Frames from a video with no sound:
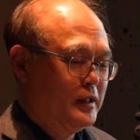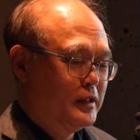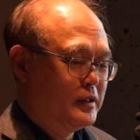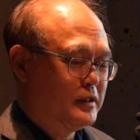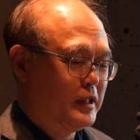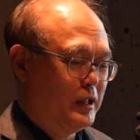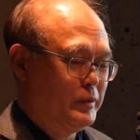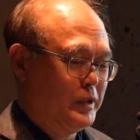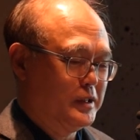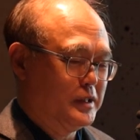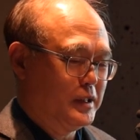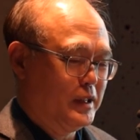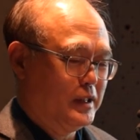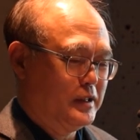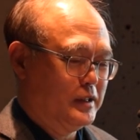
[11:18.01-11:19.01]
그 다음에
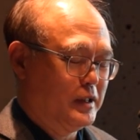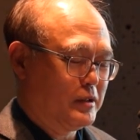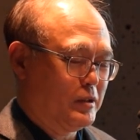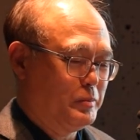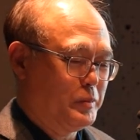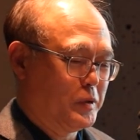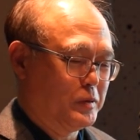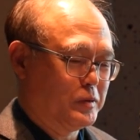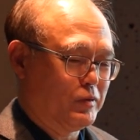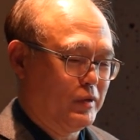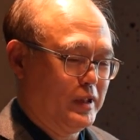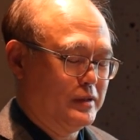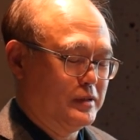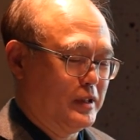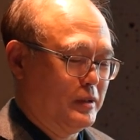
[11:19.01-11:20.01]
이제 이게 컴포넌트
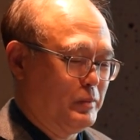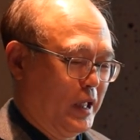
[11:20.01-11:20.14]
관련된